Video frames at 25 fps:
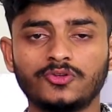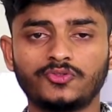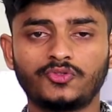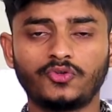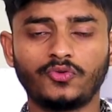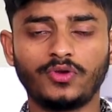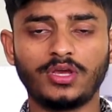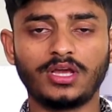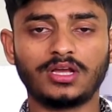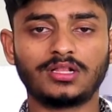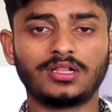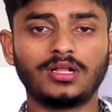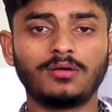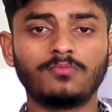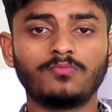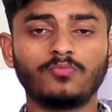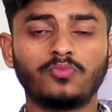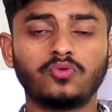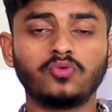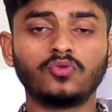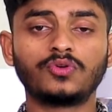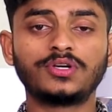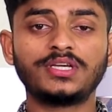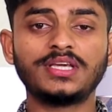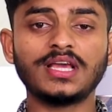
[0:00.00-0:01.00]
जो
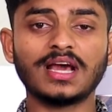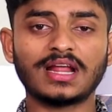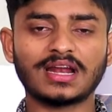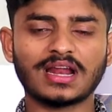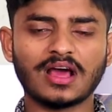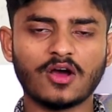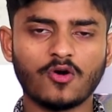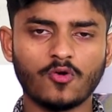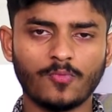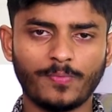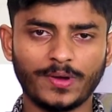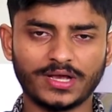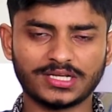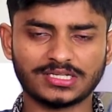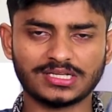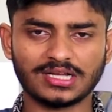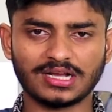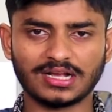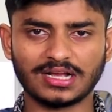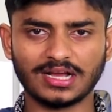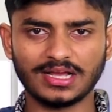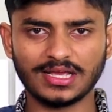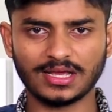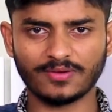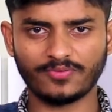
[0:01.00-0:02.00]
एकदम भूखिया ना हो
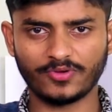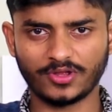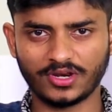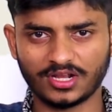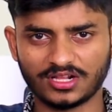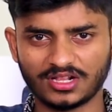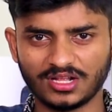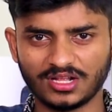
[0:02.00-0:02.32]
पैसा का या फिर